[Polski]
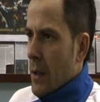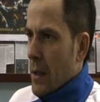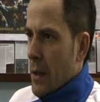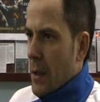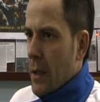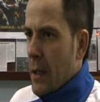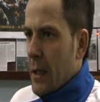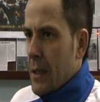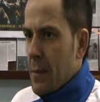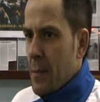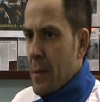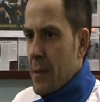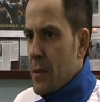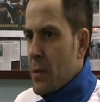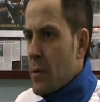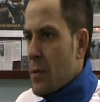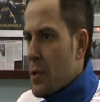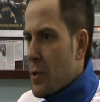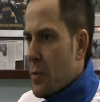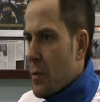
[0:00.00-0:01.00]
No ja tematy
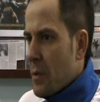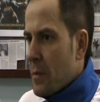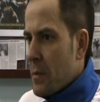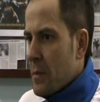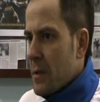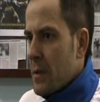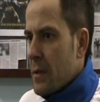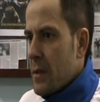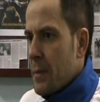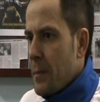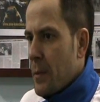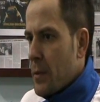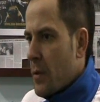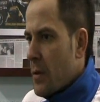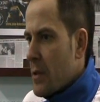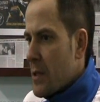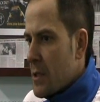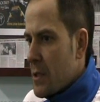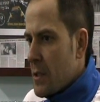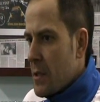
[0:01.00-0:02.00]
ruszyłem e, pod
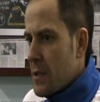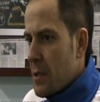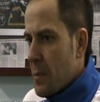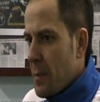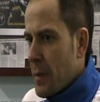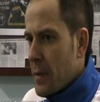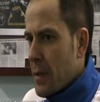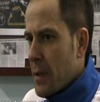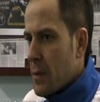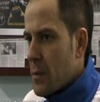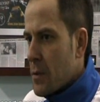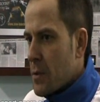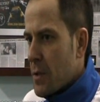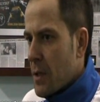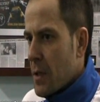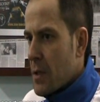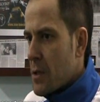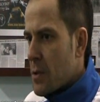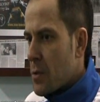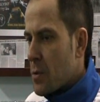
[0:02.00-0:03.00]
koniec listopada już,
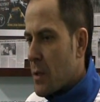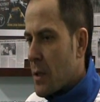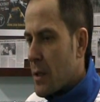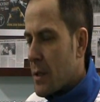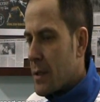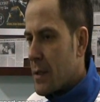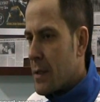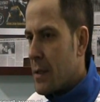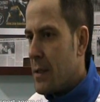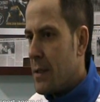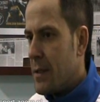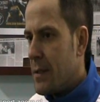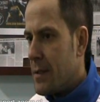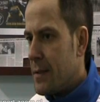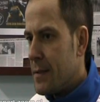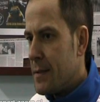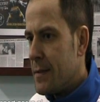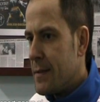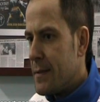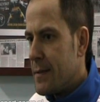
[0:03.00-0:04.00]
także tutaj e,
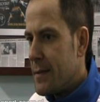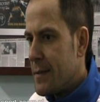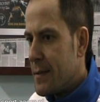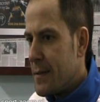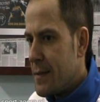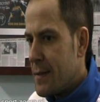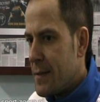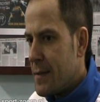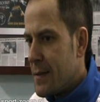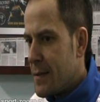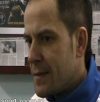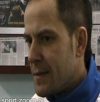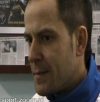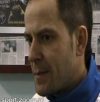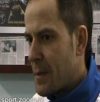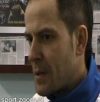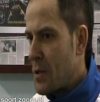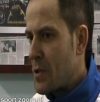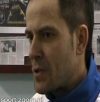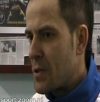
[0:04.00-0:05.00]

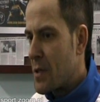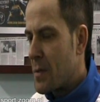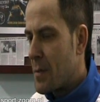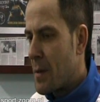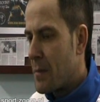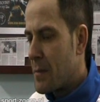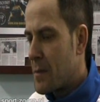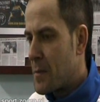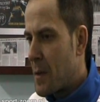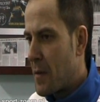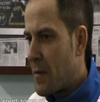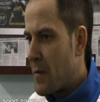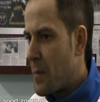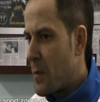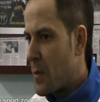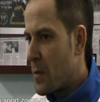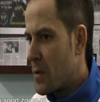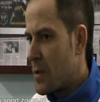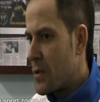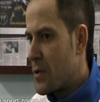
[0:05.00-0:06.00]
praktycznie mam sprawy
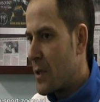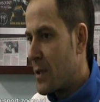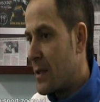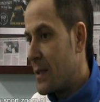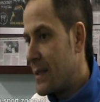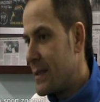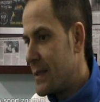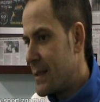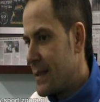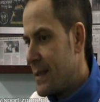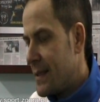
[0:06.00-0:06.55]
porozliczane.